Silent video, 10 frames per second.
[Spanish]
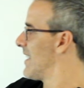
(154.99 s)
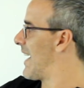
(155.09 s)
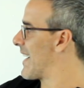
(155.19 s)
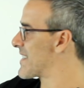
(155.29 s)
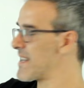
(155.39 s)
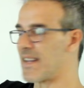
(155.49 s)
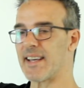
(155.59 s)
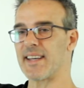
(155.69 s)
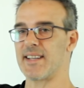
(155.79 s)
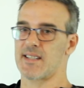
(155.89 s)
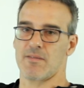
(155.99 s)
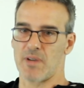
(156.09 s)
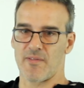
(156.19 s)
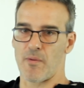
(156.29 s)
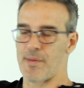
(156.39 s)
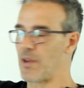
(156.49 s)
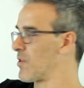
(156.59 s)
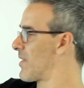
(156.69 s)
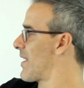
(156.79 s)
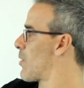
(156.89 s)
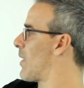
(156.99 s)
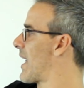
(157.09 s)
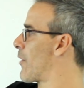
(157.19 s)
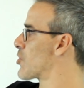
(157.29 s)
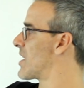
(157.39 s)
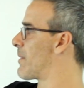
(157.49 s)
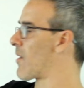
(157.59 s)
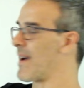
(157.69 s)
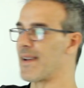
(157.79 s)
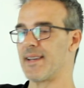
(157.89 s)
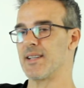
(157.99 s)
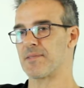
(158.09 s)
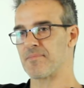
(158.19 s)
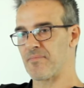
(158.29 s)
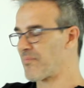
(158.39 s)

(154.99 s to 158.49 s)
h de x, una función, igual a 2 elevado a x,